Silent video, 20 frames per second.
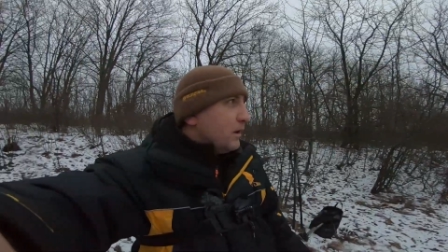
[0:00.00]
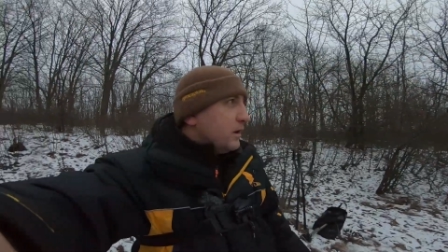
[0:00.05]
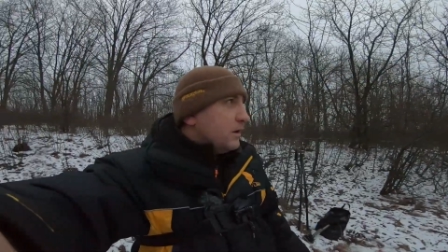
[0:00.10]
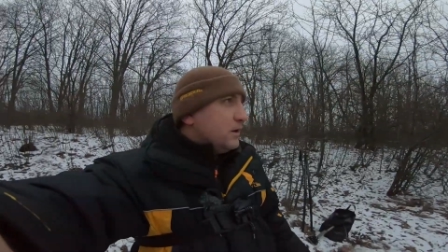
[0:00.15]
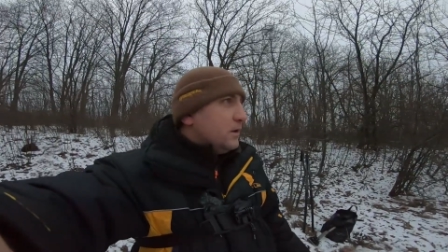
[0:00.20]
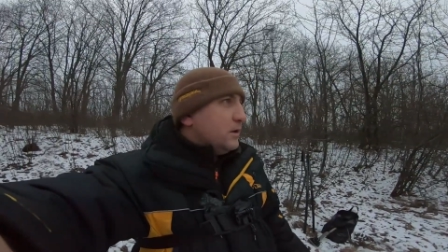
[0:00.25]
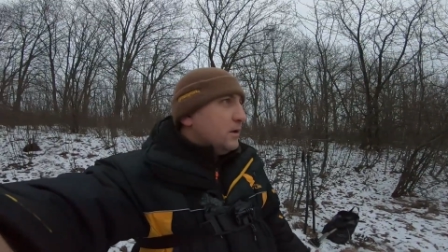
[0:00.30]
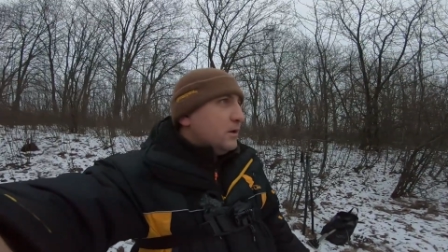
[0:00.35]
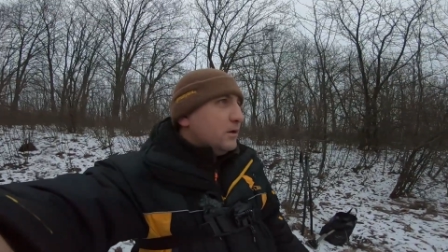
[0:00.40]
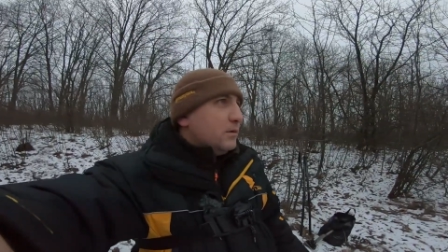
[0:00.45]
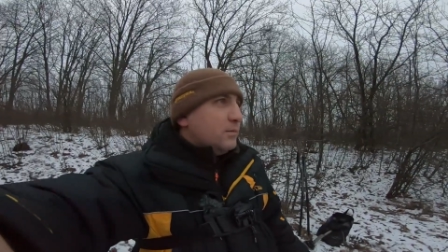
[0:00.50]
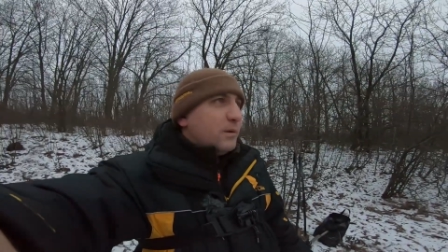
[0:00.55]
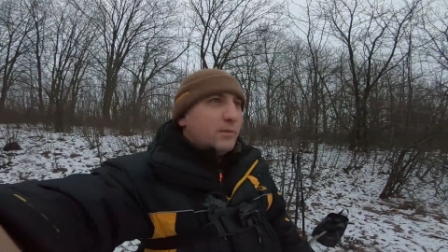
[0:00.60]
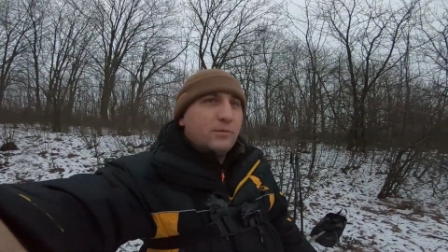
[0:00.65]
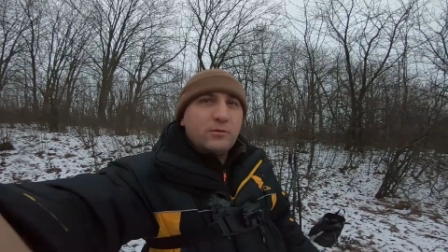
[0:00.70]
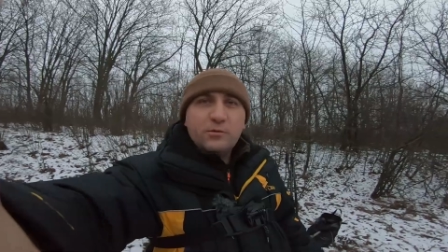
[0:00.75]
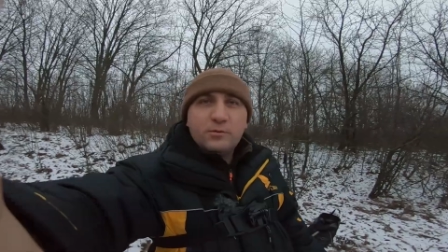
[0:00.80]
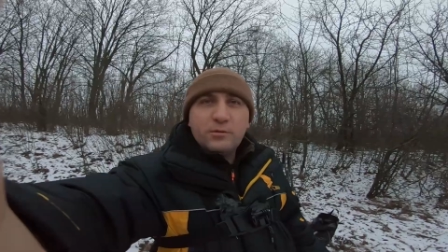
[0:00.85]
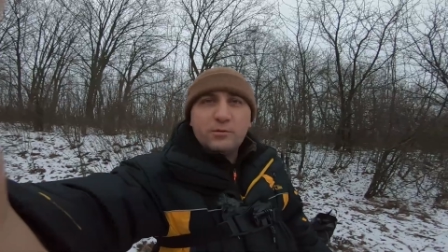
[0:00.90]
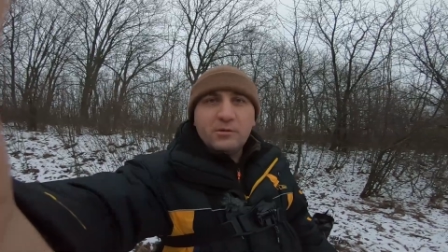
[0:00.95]
и
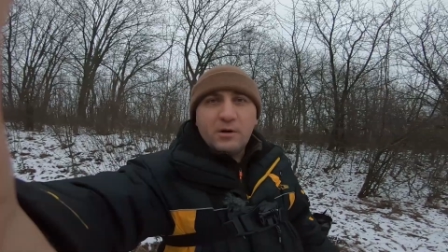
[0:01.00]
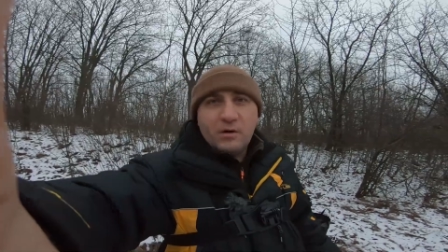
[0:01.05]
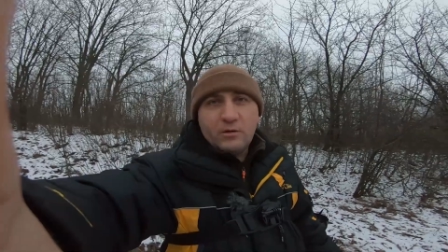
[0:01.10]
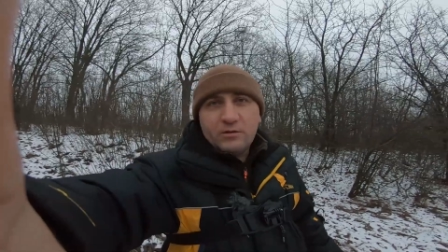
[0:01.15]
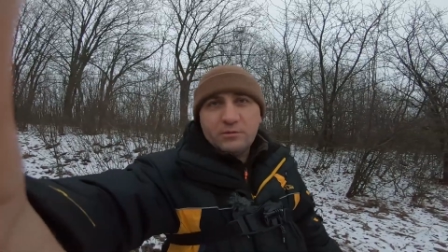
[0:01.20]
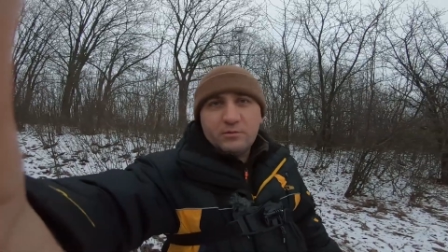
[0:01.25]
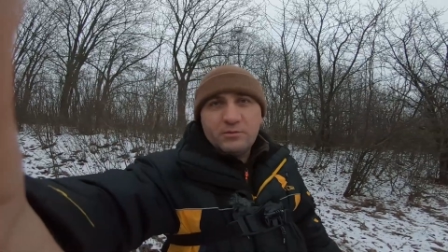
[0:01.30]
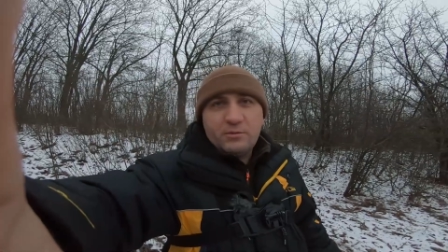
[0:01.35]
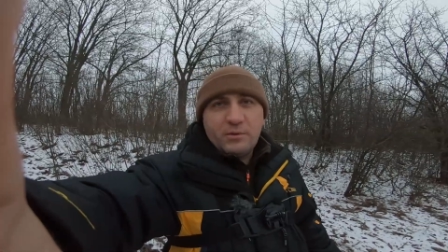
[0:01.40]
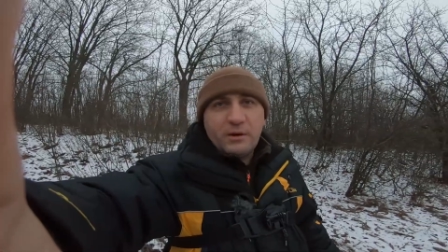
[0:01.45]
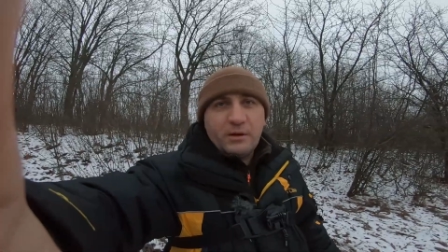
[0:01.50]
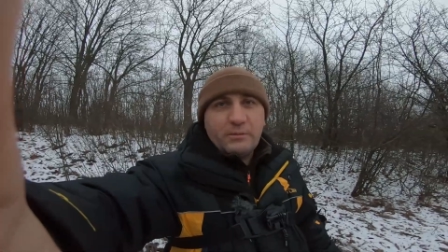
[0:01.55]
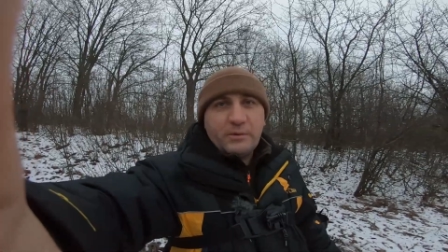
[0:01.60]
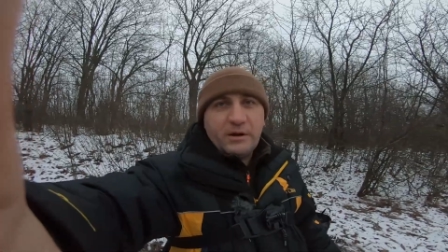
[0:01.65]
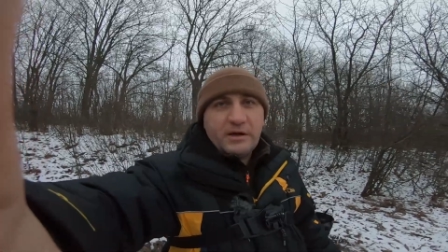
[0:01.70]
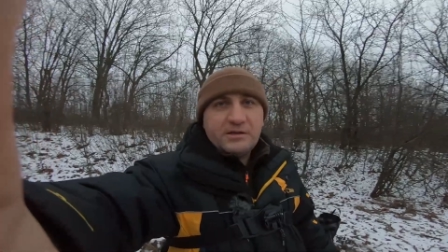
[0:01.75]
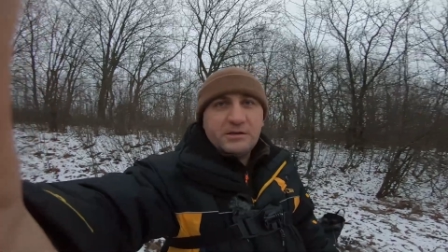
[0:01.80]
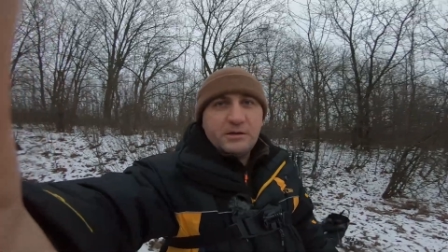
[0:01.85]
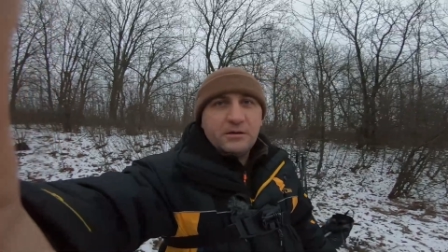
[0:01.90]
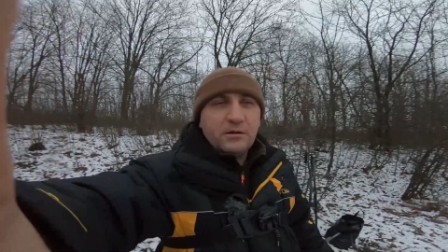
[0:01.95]
попробуем кого-нибудь
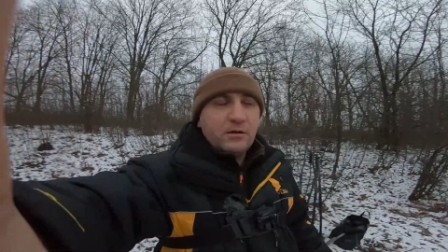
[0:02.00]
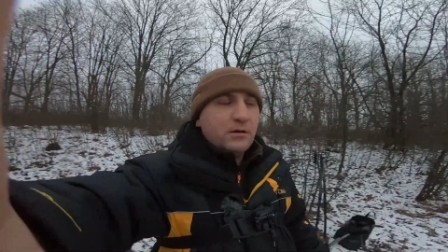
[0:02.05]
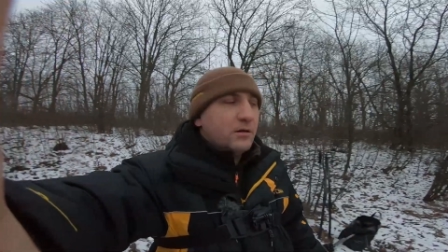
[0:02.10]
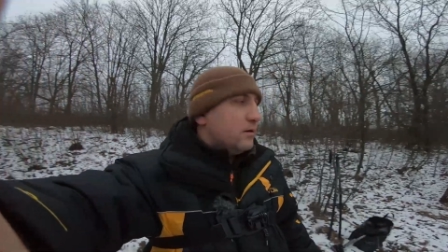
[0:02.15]
поймать.